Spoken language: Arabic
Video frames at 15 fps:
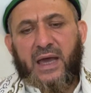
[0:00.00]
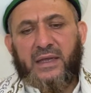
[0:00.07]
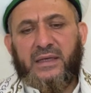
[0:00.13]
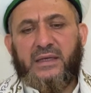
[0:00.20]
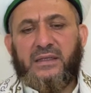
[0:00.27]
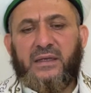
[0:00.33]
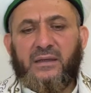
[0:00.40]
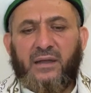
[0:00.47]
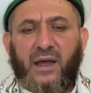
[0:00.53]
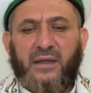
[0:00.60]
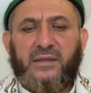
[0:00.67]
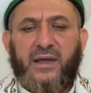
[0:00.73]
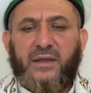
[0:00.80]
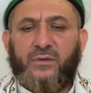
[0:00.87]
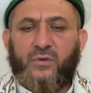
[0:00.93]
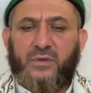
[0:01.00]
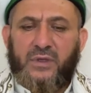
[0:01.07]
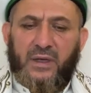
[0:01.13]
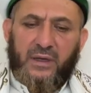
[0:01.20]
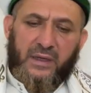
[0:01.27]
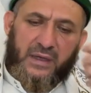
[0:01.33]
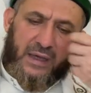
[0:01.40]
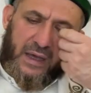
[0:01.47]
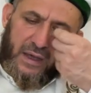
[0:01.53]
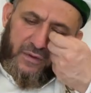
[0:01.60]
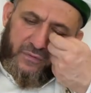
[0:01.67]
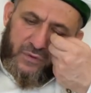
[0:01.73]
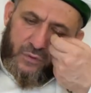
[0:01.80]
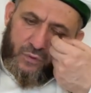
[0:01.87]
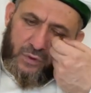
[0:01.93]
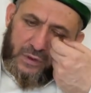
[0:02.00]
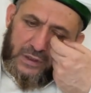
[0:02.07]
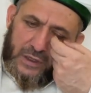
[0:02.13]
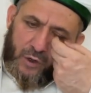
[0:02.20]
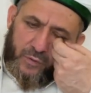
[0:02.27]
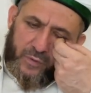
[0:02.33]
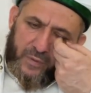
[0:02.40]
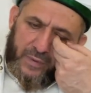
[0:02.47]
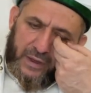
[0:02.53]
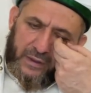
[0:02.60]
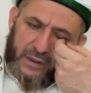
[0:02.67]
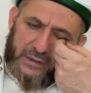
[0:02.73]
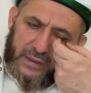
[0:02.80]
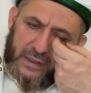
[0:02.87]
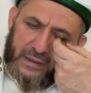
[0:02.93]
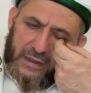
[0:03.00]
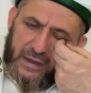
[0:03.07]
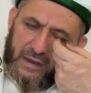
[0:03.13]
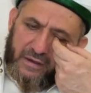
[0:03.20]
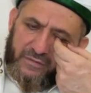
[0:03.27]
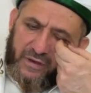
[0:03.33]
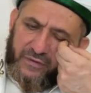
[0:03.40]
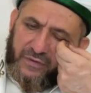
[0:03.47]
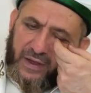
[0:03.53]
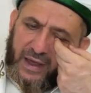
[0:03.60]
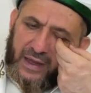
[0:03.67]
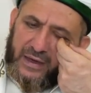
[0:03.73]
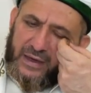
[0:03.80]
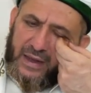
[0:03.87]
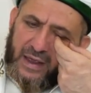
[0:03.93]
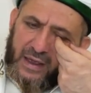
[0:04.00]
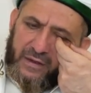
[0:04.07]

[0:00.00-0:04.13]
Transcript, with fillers: إن استطعت أن تصليها في كل يوم مرة فافعل